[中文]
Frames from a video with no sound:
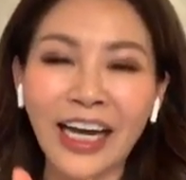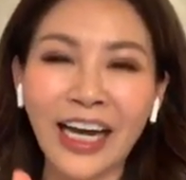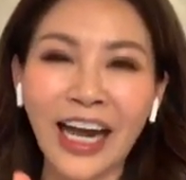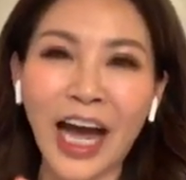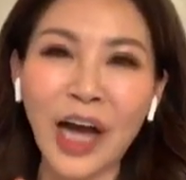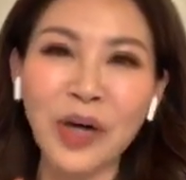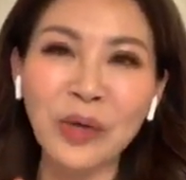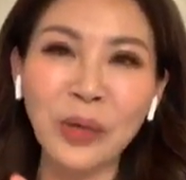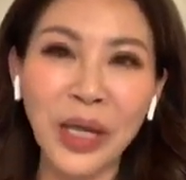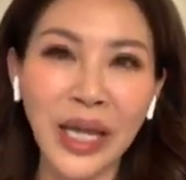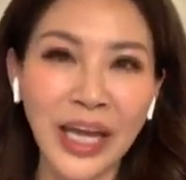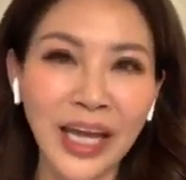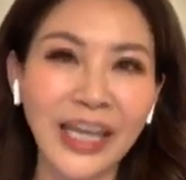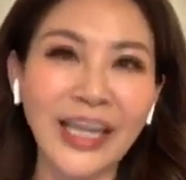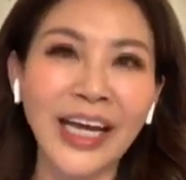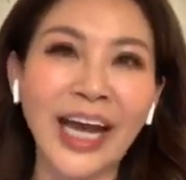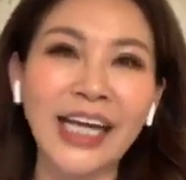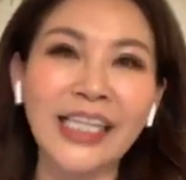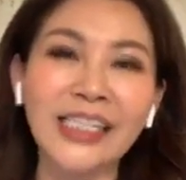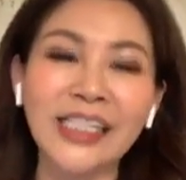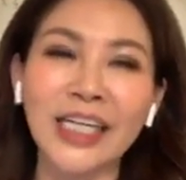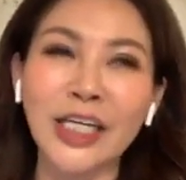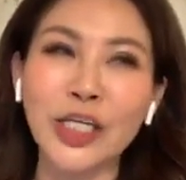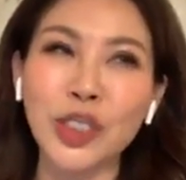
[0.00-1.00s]
啊，我也很
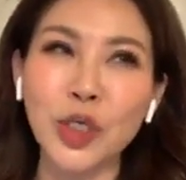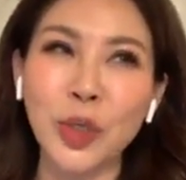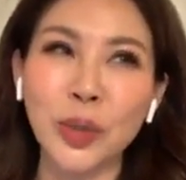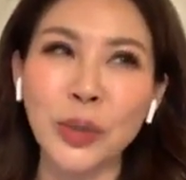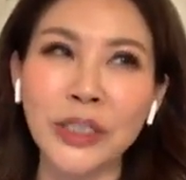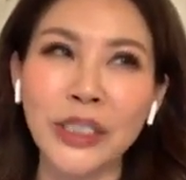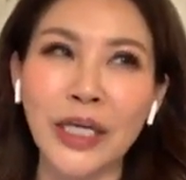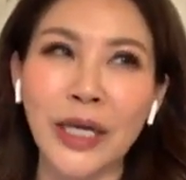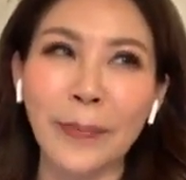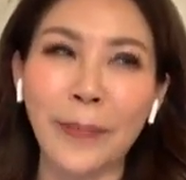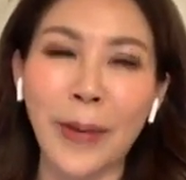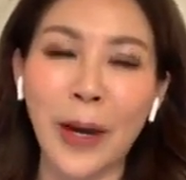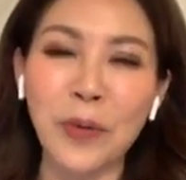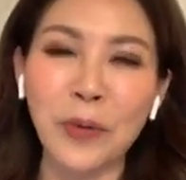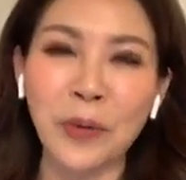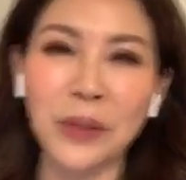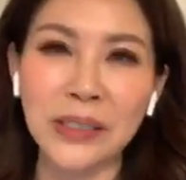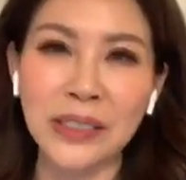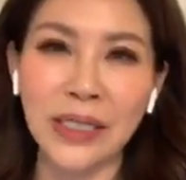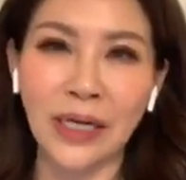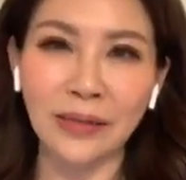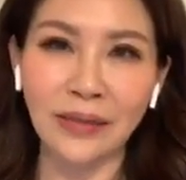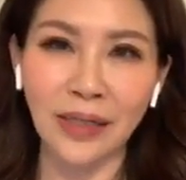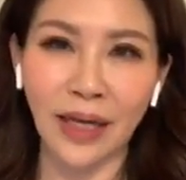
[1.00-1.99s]
感谢中介帮我
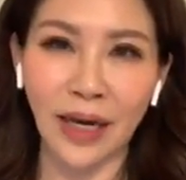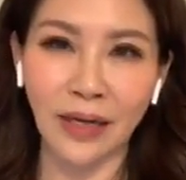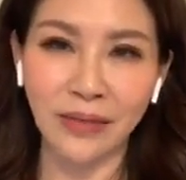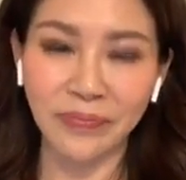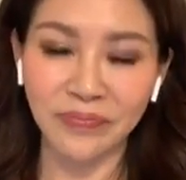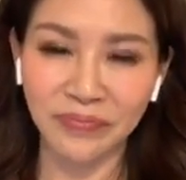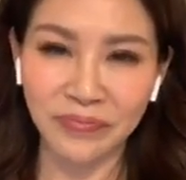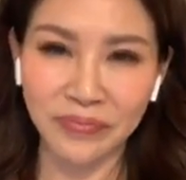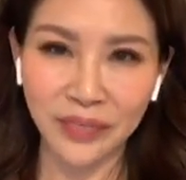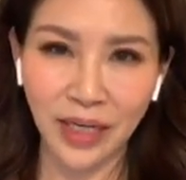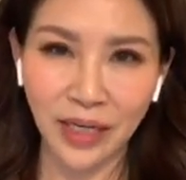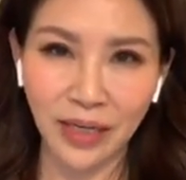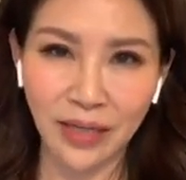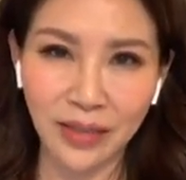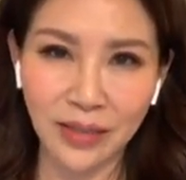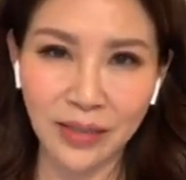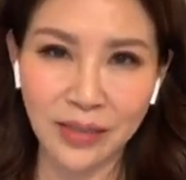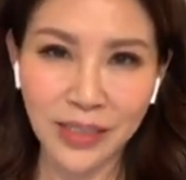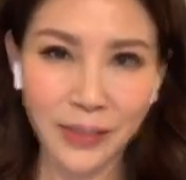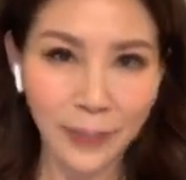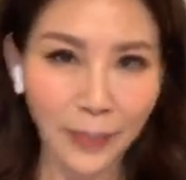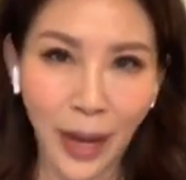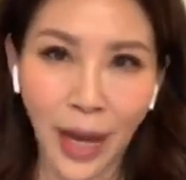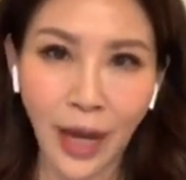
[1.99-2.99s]
找到呃
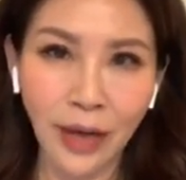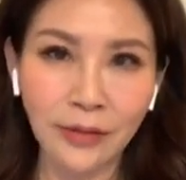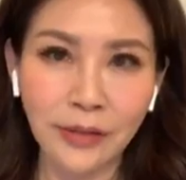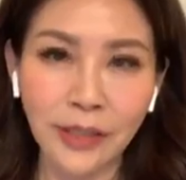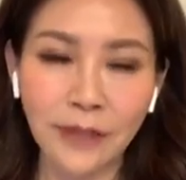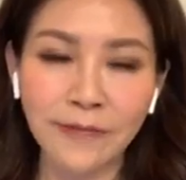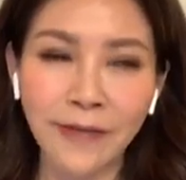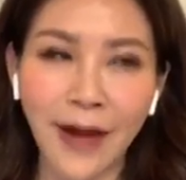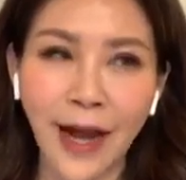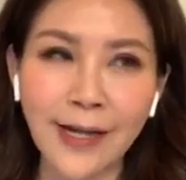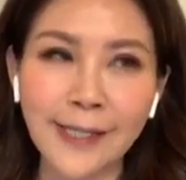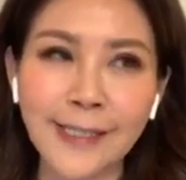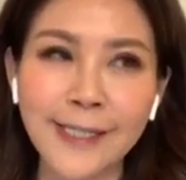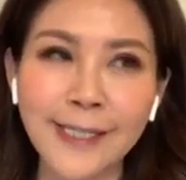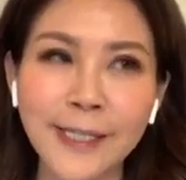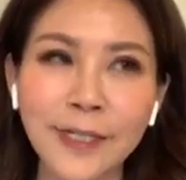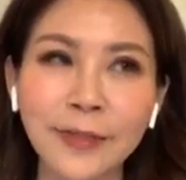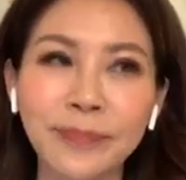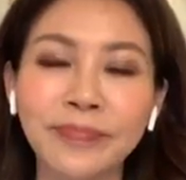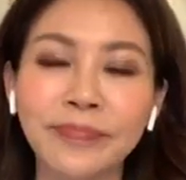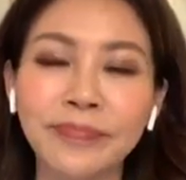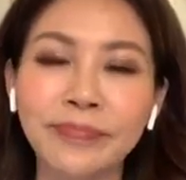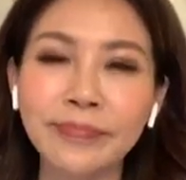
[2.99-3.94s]
这么好的房子。